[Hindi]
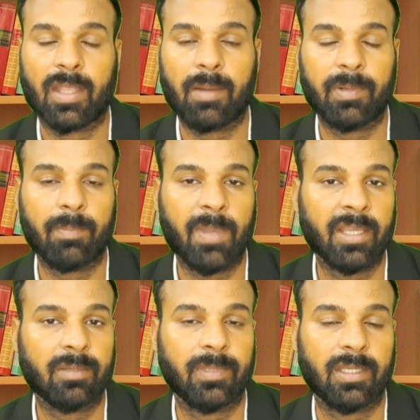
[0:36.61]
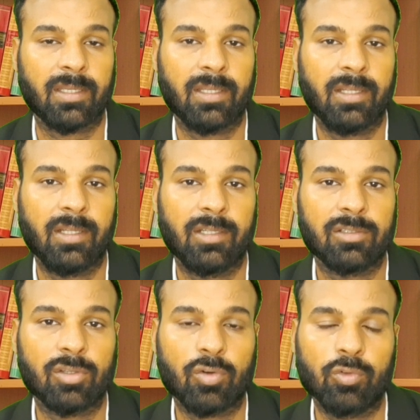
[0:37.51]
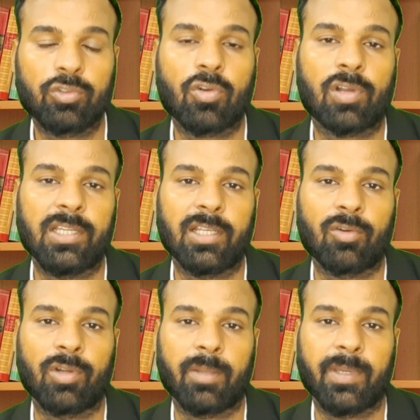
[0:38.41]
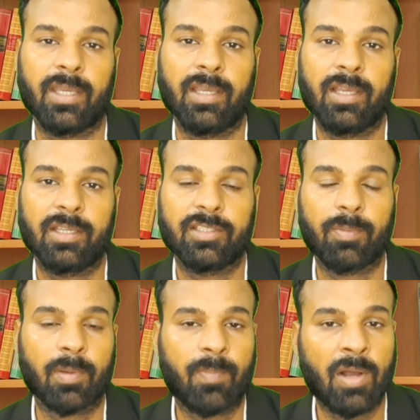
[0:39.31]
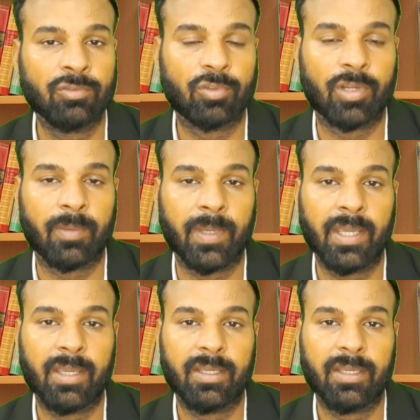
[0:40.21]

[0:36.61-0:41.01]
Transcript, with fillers: अपने बैंक में तो उसको क्लियर होने में या फिर बाउंस होने में